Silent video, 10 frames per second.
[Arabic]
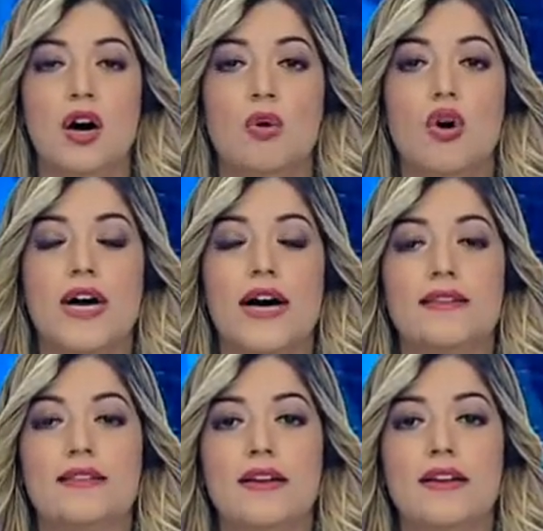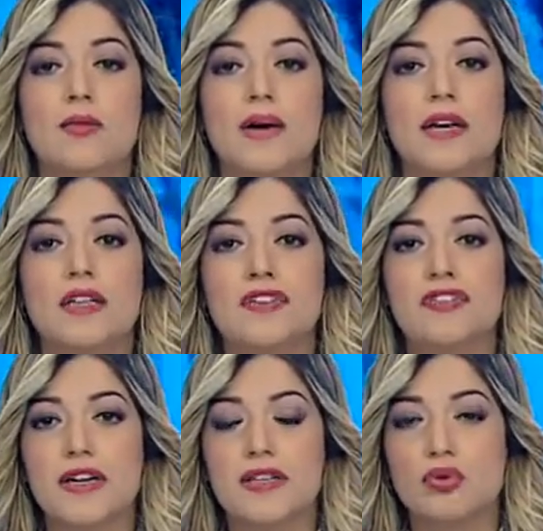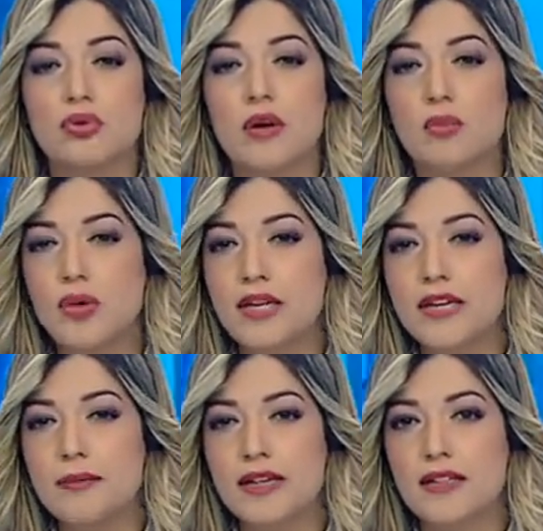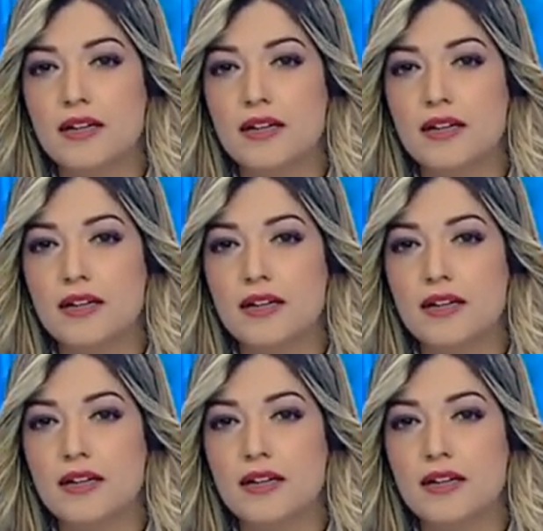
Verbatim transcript: وقعت اليوم اتفاقية تمويل بين